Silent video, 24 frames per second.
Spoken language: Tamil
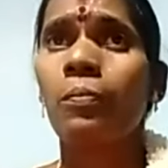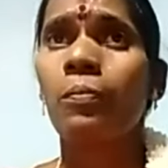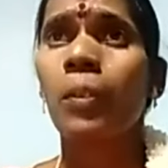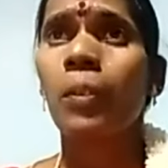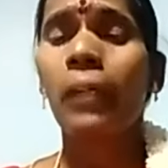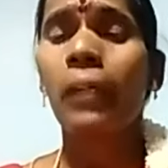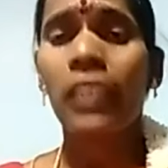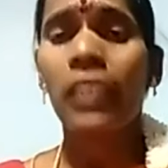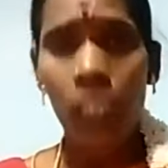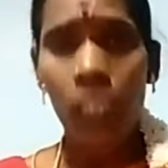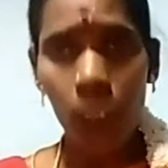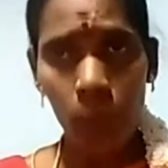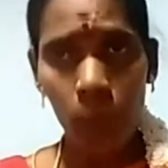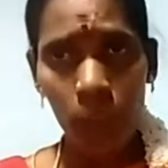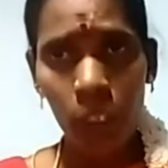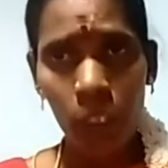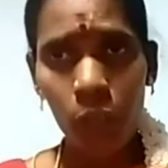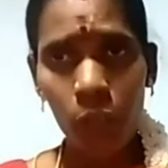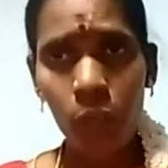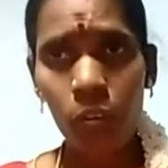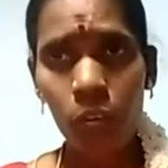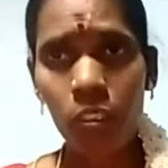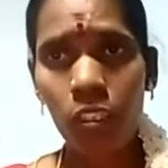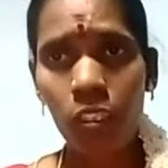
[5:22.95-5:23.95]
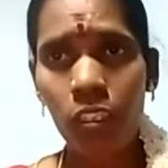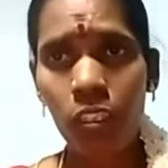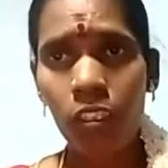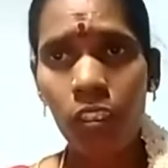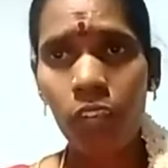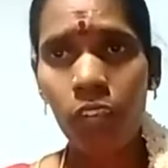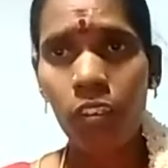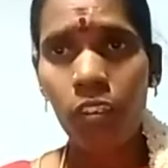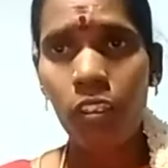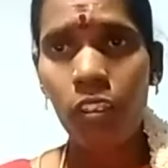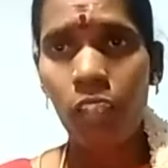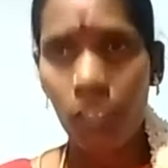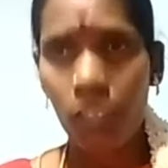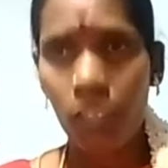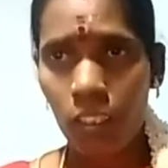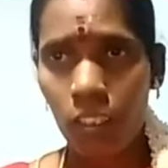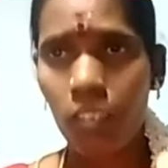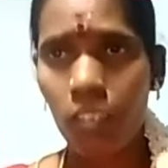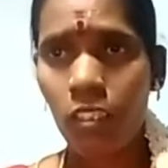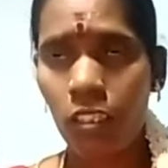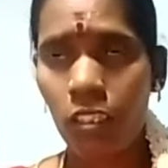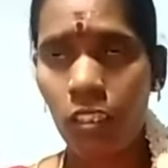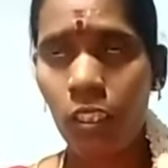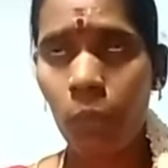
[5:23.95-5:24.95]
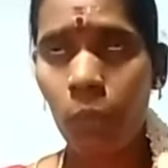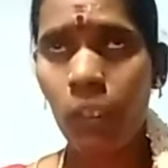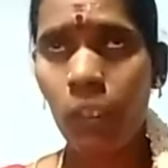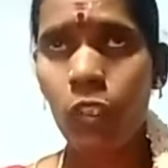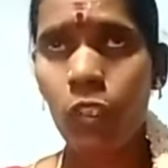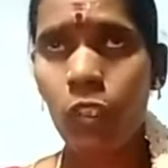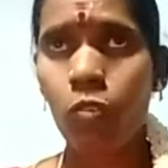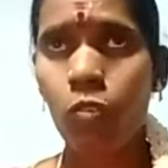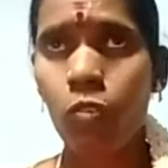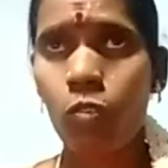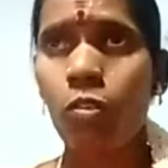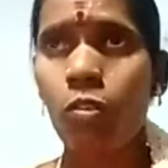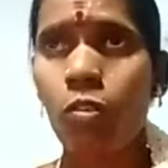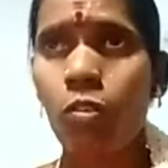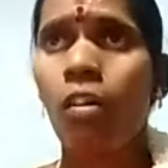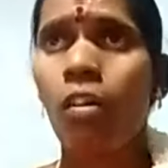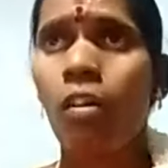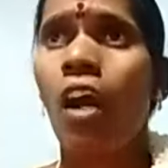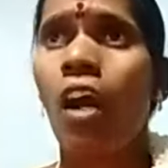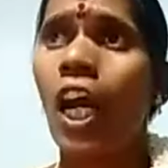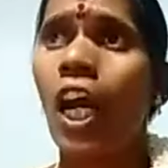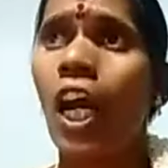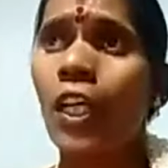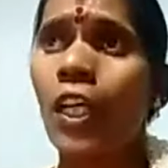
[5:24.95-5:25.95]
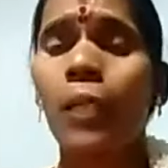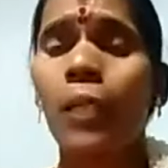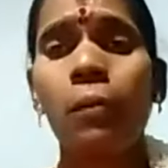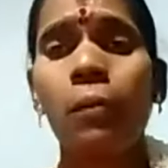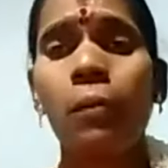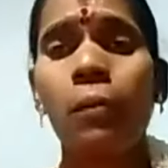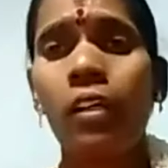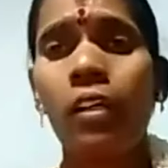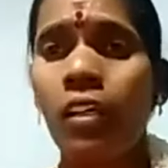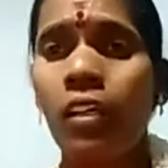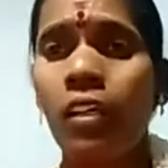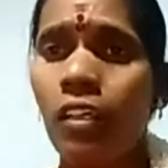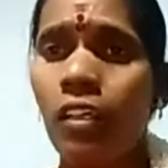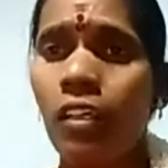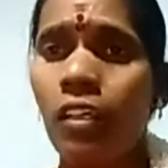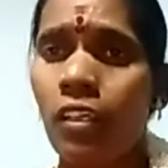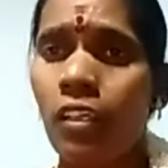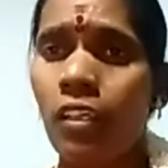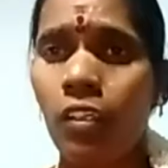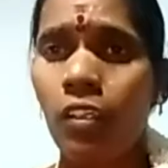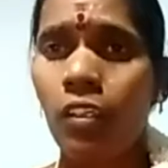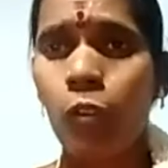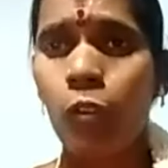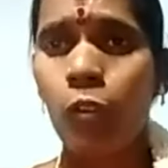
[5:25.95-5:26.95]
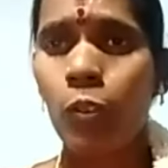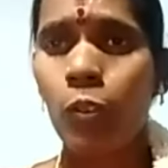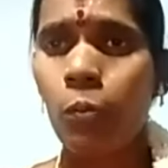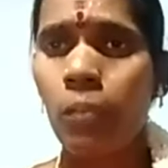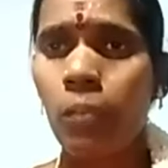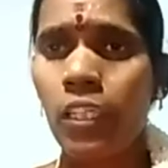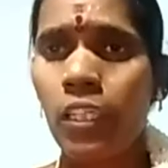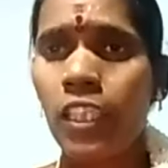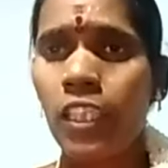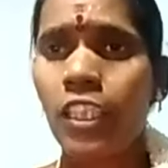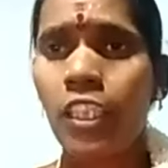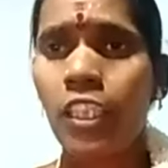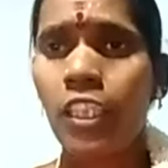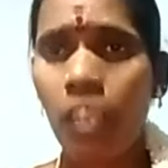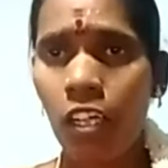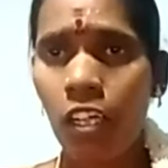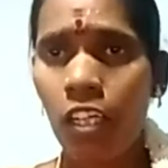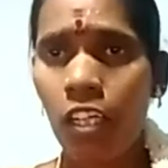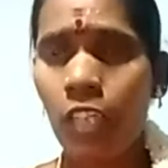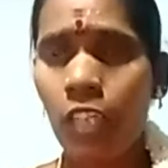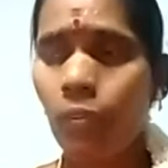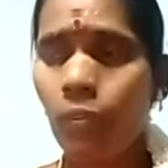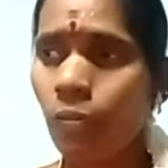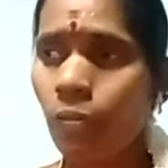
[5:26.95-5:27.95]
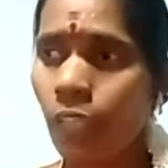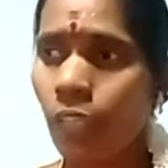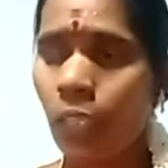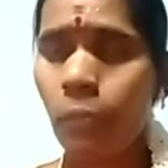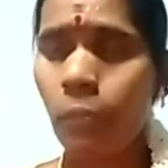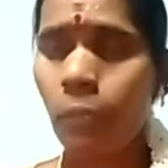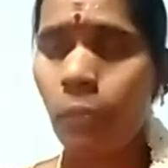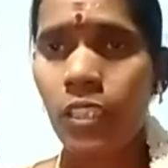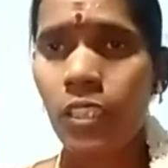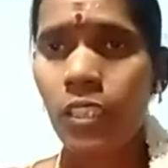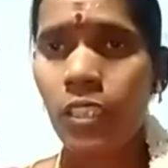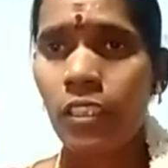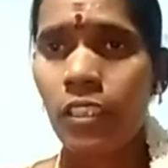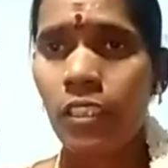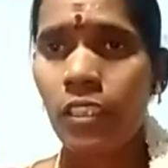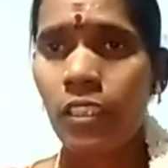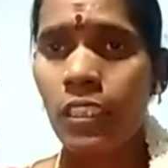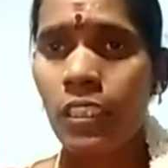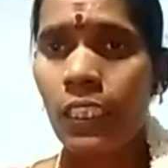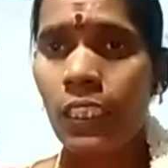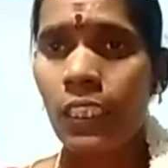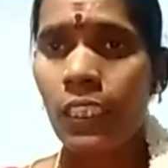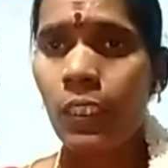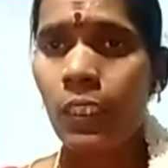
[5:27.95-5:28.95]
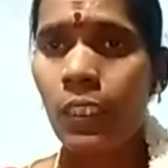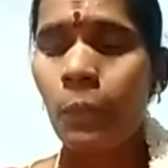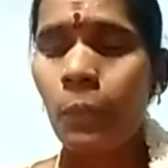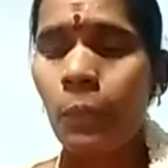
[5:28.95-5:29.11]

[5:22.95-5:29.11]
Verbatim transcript: பத்தாயிரம் ரூபாய் தான் கொடுத்தாரு அந்த அந்த அந்த மாசம் ஆறாயிரம் ரூபாய் குழுப்பானம் கட்டி நாலாயிரம் டேன் ஃபீஸ் கட்டிட்ட சக்தி